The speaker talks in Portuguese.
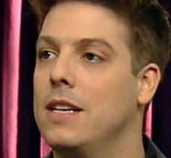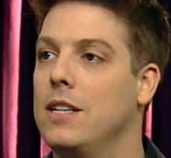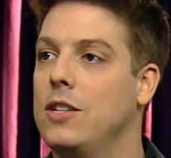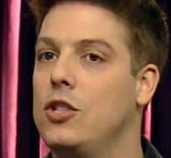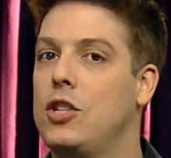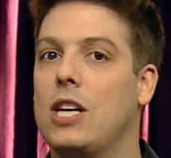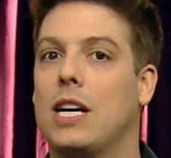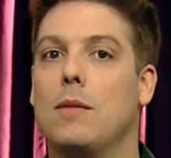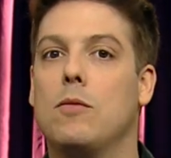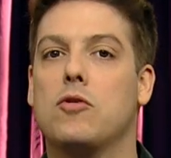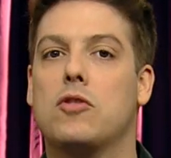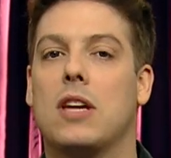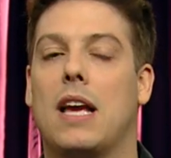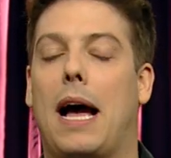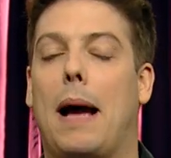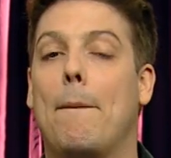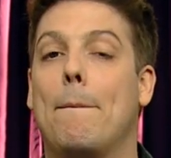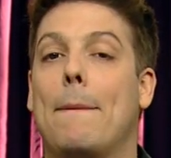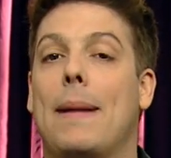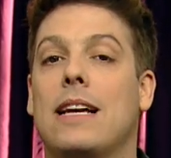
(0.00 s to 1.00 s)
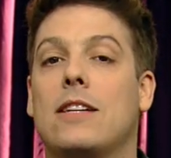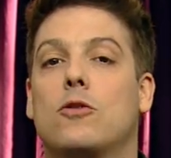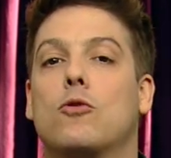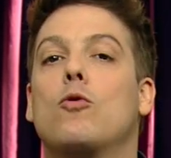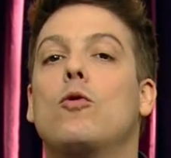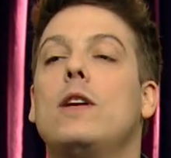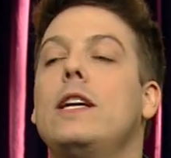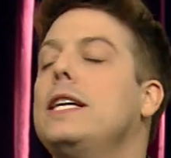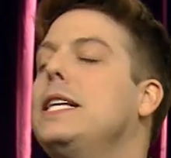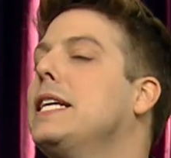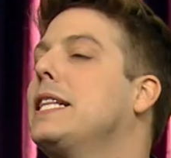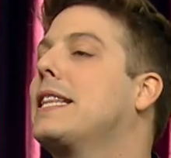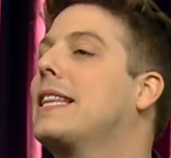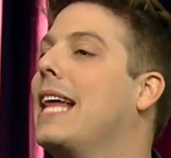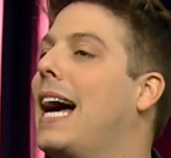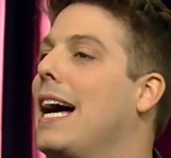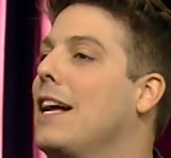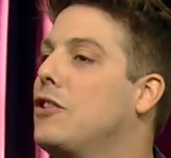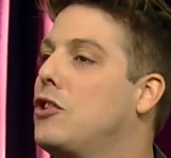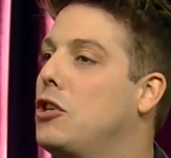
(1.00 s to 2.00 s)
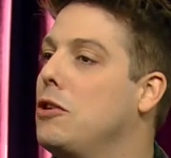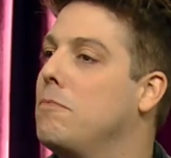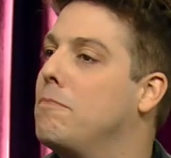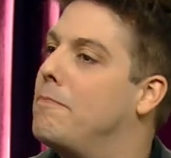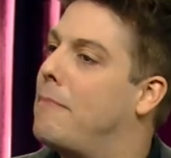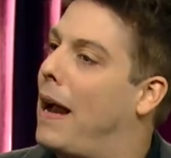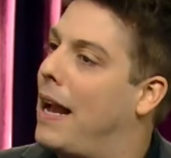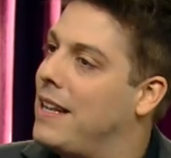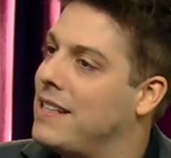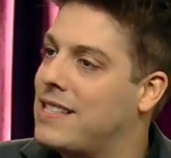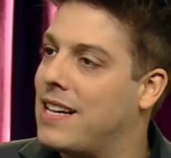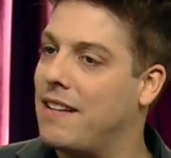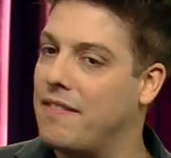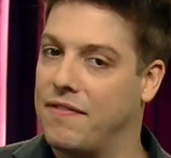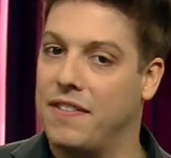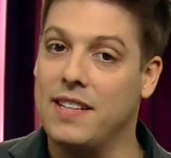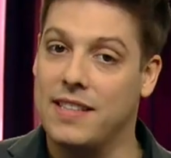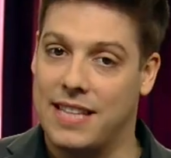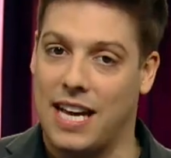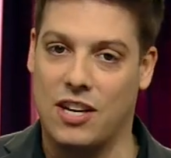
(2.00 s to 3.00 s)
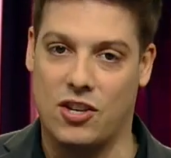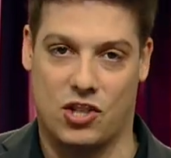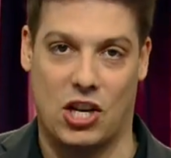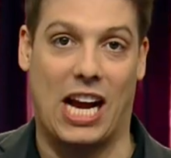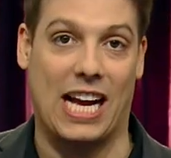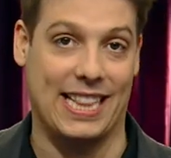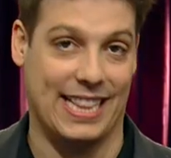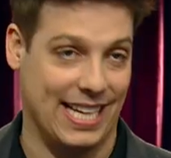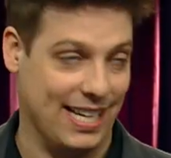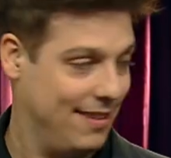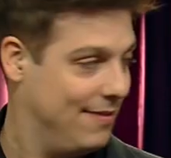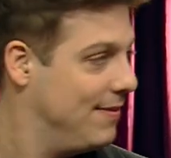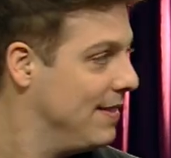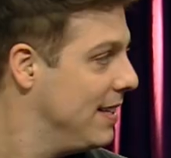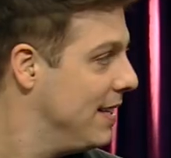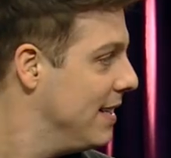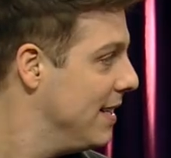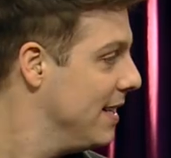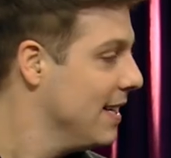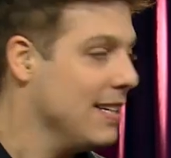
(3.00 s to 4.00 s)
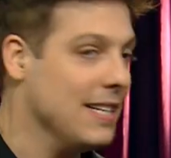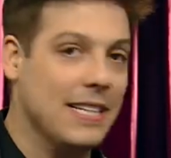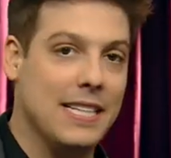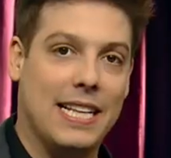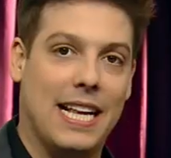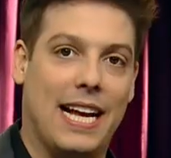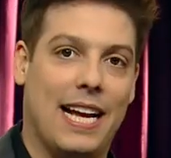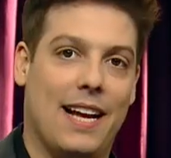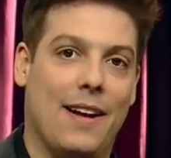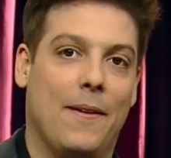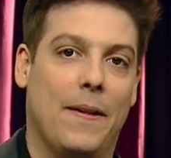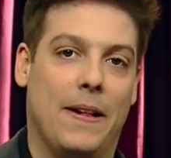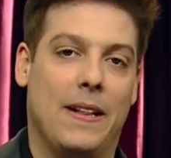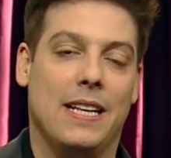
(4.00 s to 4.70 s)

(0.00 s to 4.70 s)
digamos, a masculinidade mais avantajada. Né?